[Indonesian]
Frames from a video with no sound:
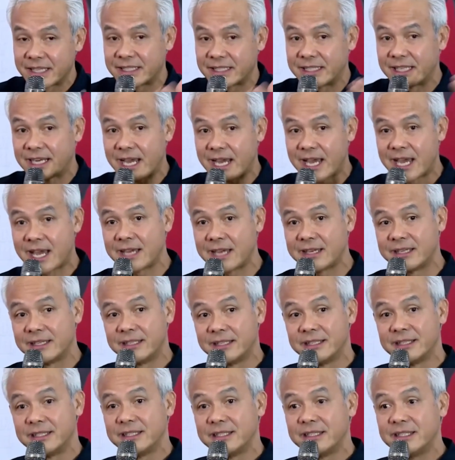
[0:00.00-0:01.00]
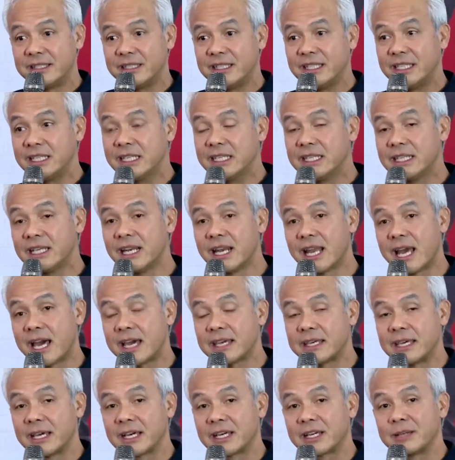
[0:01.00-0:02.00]
Saya kira
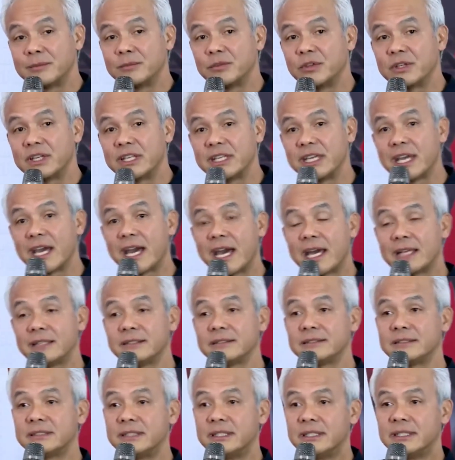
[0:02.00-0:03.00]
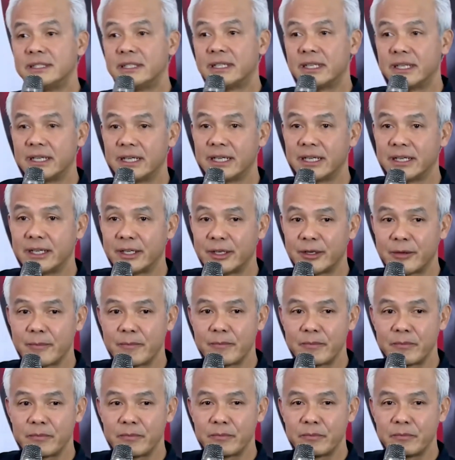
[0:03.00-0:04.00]
inilah yang kemudian
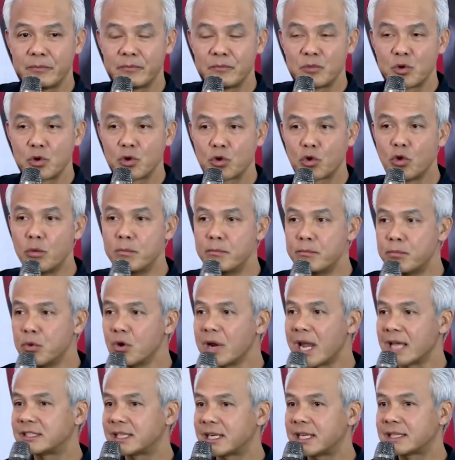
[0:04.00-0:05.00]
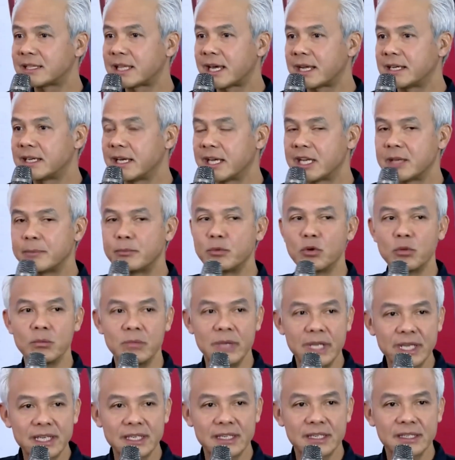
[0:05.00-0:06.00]
uh, kumpulan cerita dari
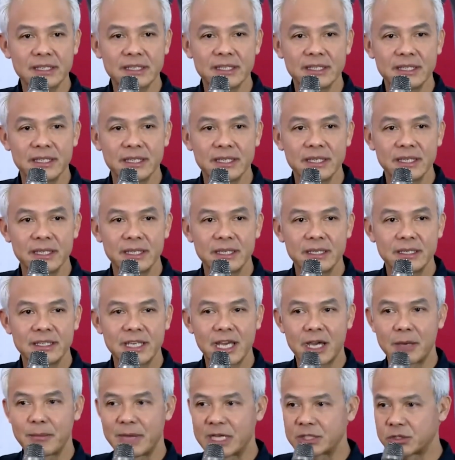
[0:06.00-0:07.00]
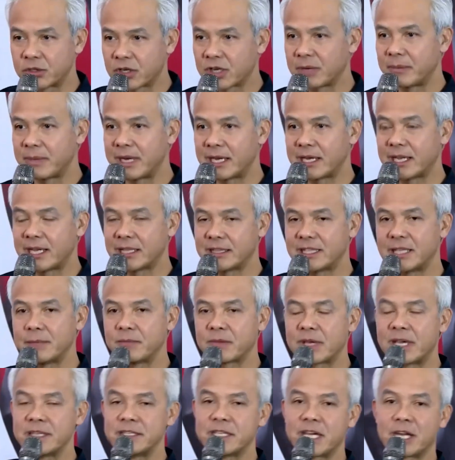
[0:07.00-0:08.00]
publik yang masuk kepada
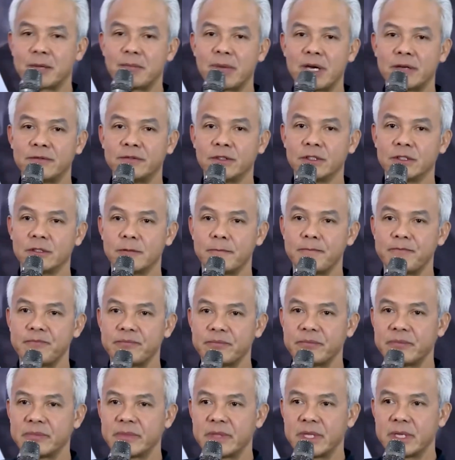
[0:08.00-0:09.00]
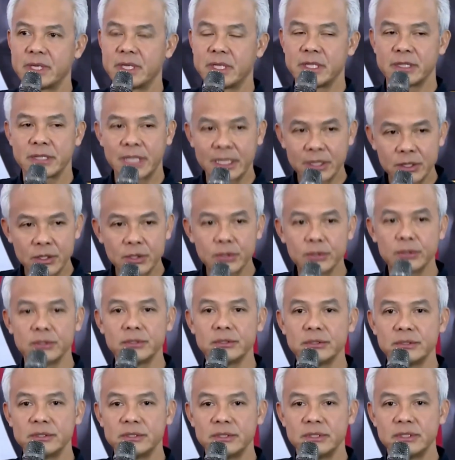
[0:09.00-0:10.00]
tim Ganjar Mahfud.
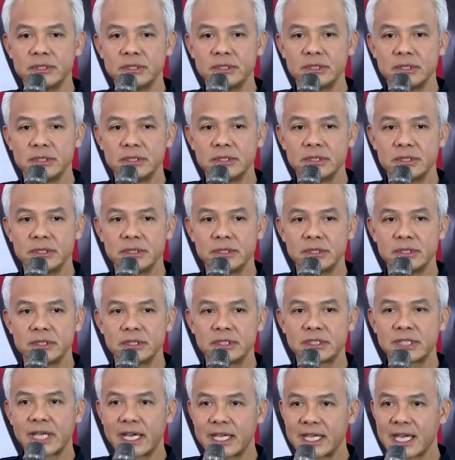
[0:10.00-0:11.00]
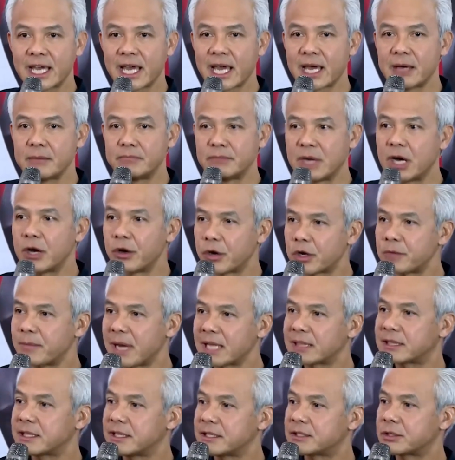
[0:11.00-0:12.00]
Tentu saya
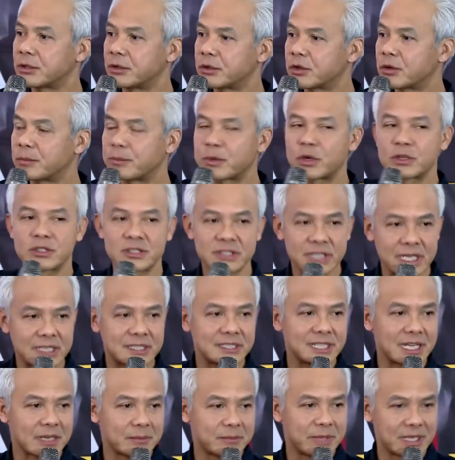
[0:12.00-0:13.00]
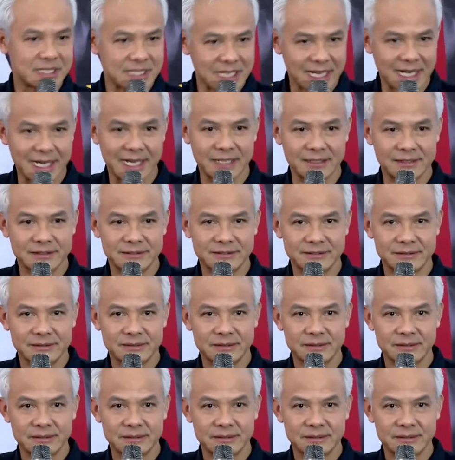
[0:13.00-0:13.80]
menghormati seluruh proses yang berjalan.